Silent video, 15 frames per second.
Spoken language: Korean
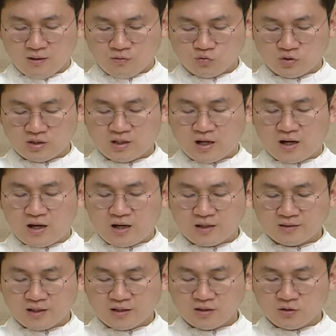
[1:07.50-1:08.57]
우리가
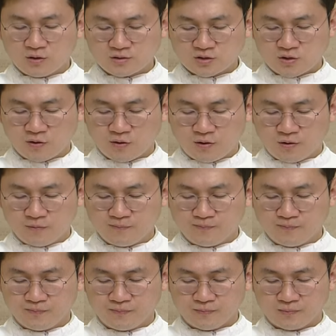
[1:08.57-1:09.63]
하나인 것처럼